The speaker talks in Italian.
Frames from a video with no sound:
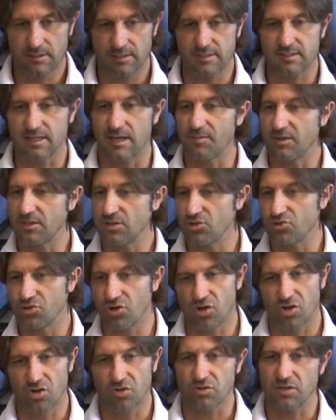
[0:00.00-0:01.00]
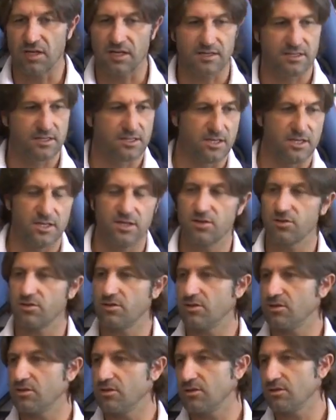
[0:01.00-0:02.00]
sistema di gioco dal
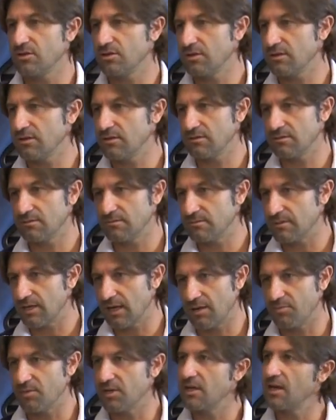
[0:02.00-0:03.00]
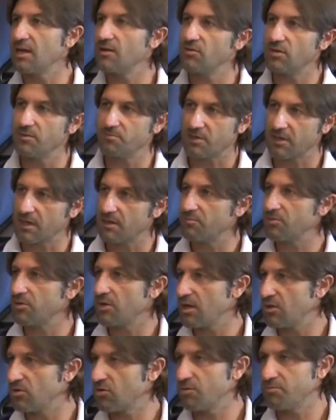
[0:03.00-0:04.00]
ritiro in, nelle amichevoli, in
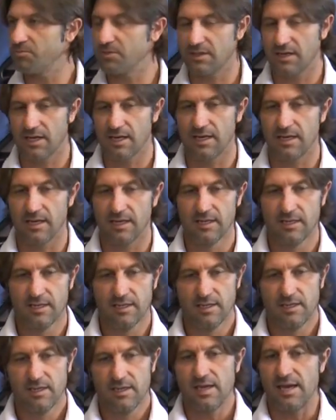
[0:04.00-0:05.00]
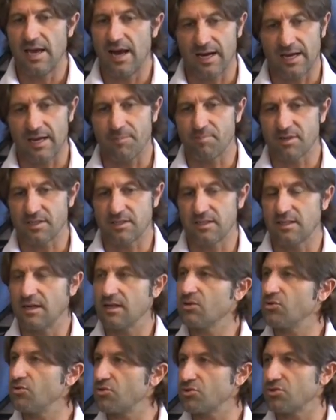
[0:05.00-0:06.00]
precampionato, Coppa Italia e anche a partita
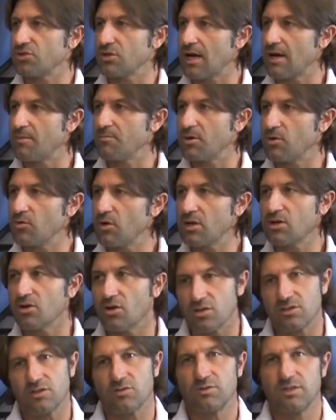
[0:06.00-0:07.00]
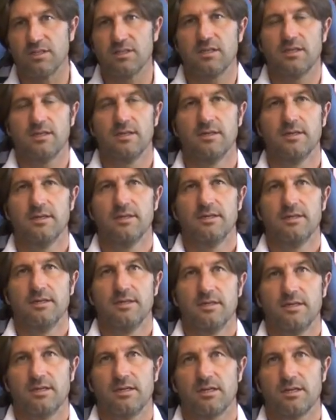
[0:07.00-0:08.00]
in corso cambia qualcosa, quindi
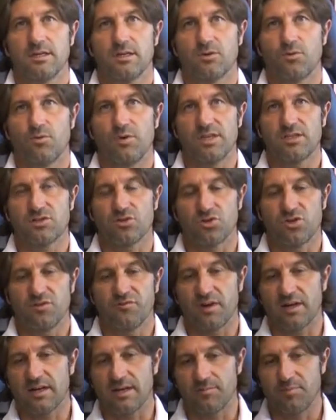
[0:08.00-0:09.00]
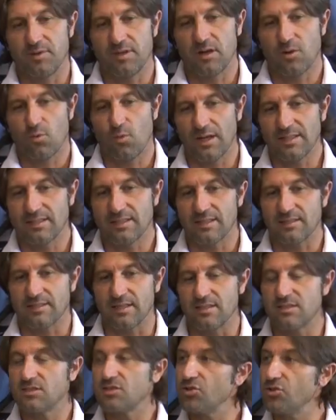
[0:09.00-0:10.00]
eh, questo ci fa capire quanta
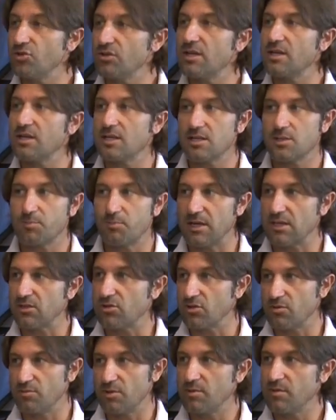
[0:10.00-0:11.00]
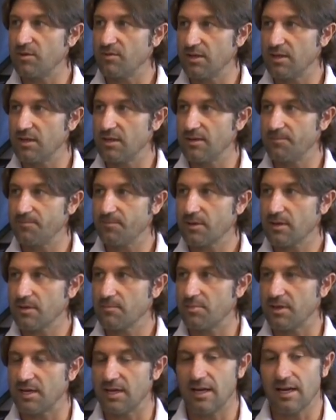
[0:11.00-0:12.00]
attenzione e rispetto dobbiamo avere
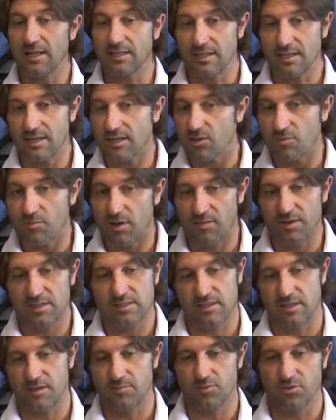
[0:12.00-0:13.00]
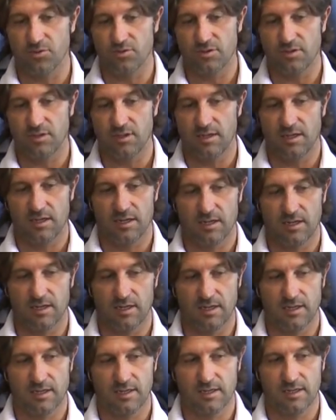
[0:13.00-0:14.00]
per il latino e dobbiamo essere pronti
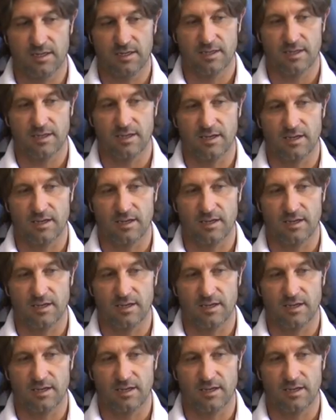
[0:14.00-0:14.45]
a,